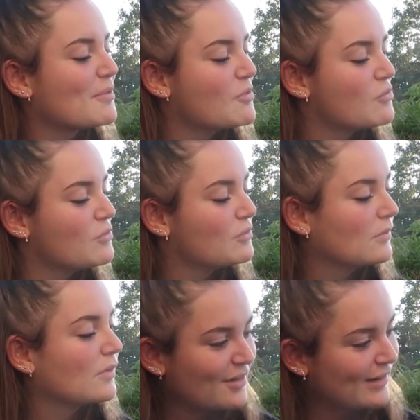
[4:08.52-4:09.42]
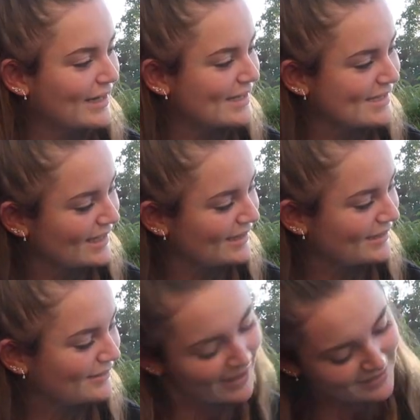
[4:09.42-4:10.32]
mon loulou. On va les tester
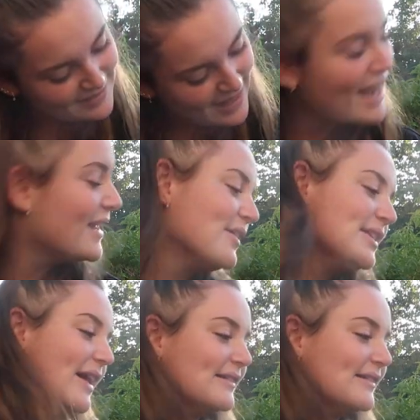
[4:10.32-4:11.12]
Oui Allez, go, on y va